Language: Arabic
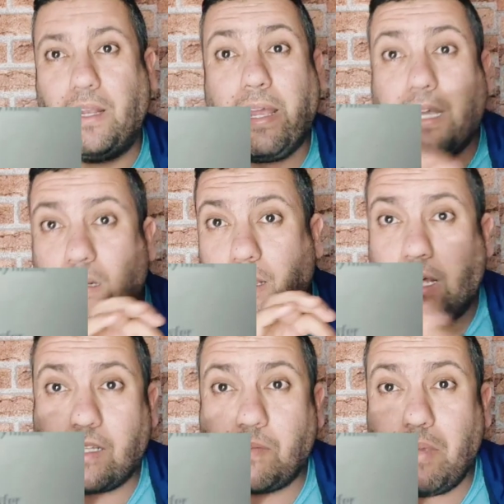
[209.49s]

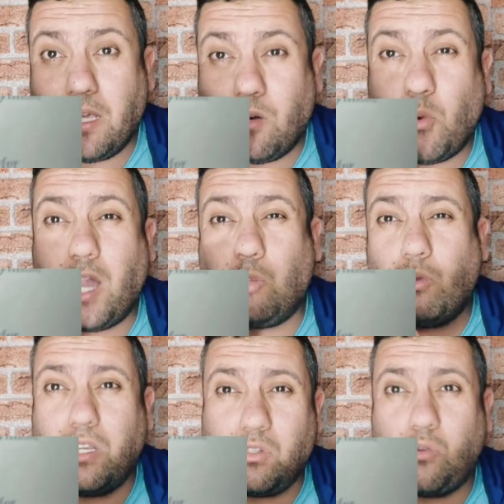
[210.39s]
لكن رسميا واحد
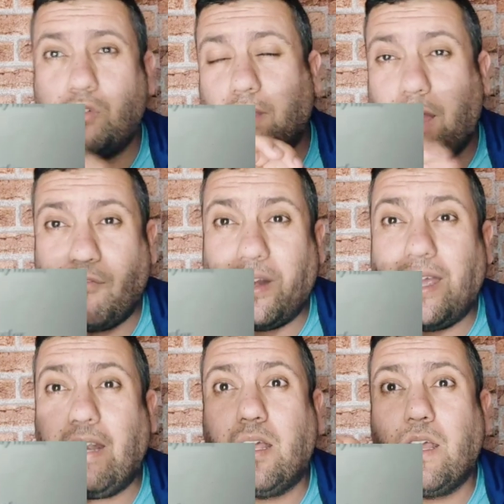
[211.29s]
ولا زوج
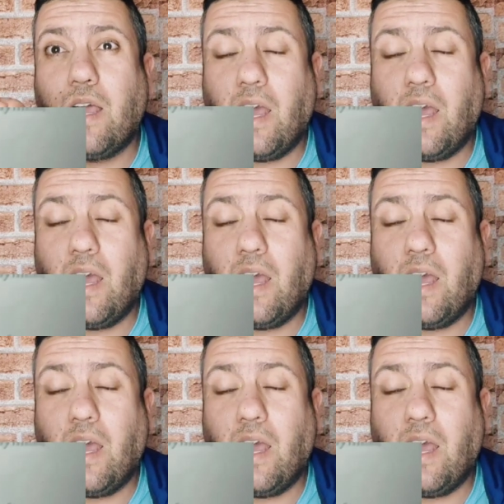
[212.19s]
افريل